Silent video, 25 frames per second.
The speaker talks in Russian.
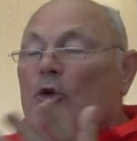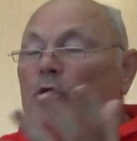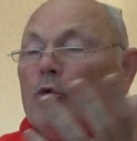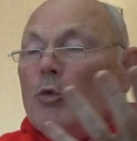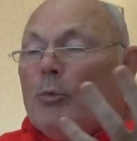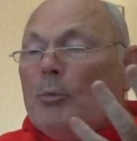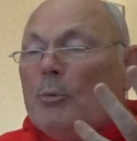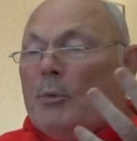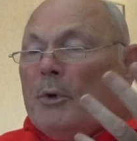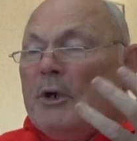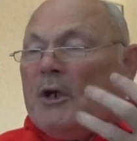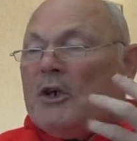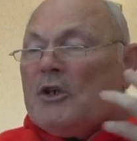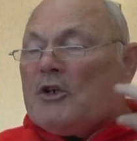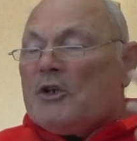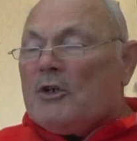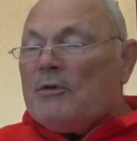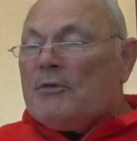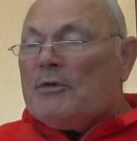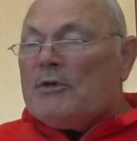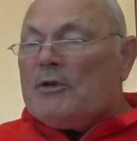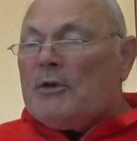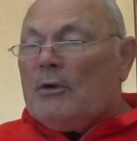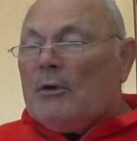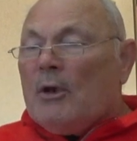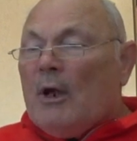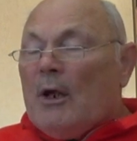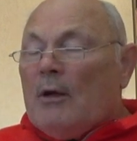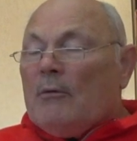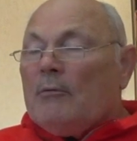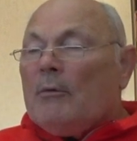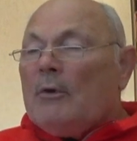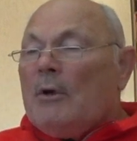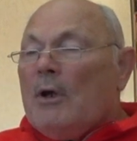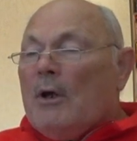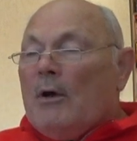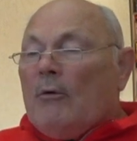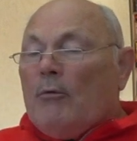Ну мы же все,
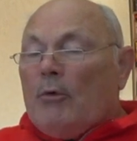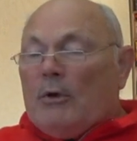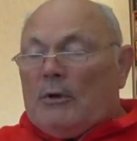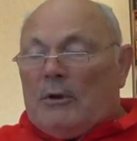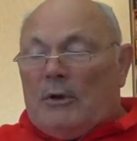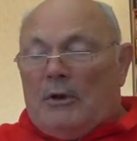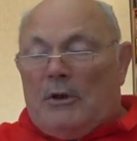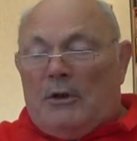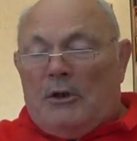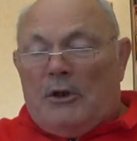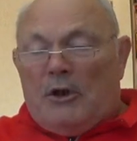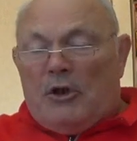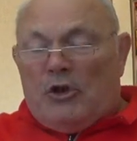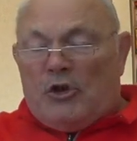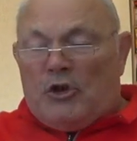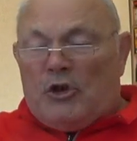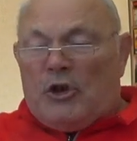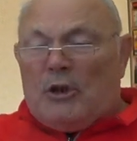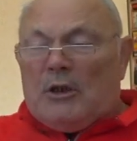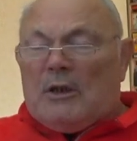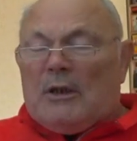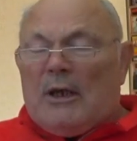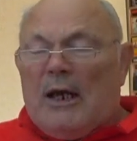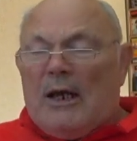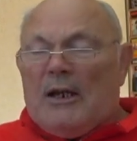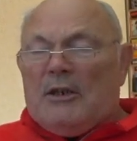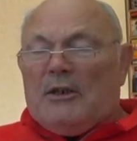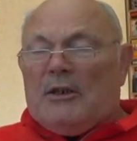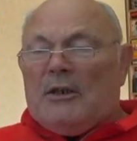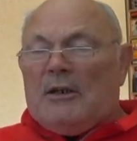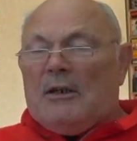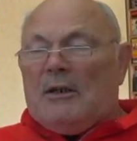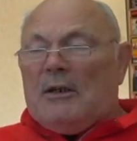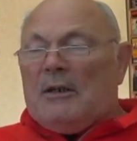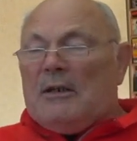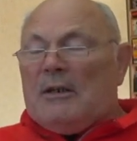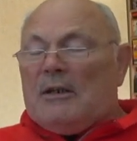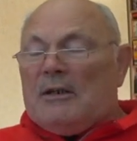мы, вот не
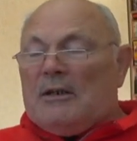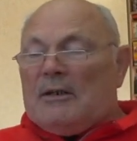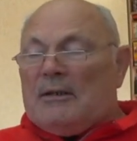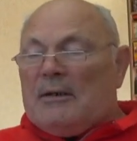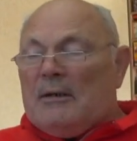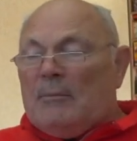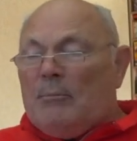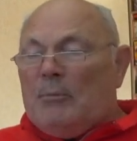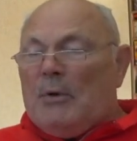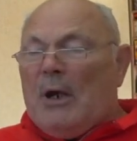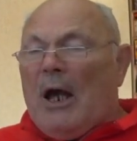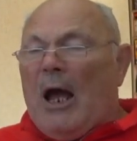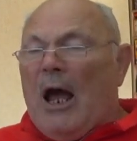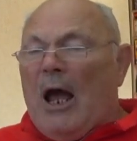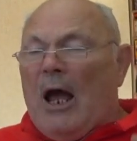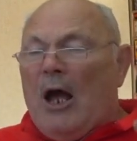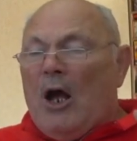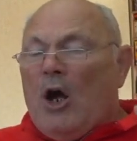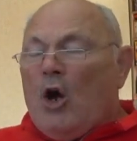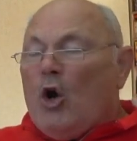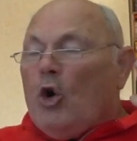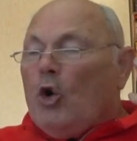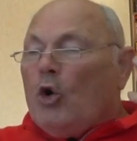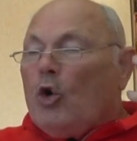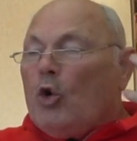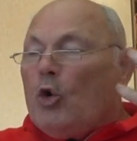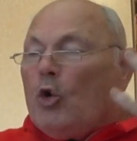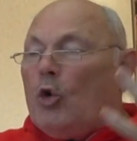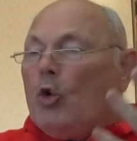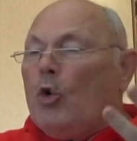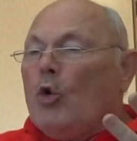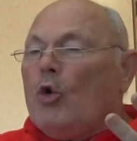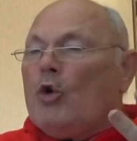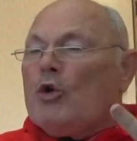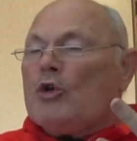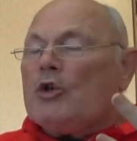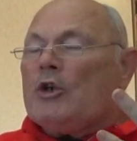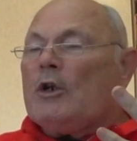считайте себя
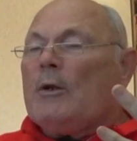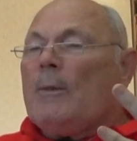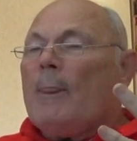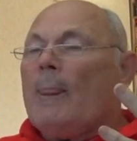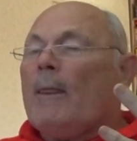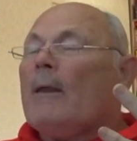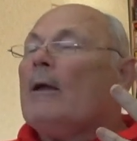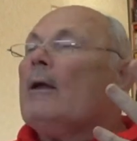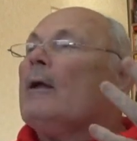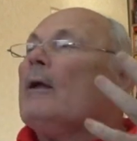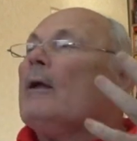хуже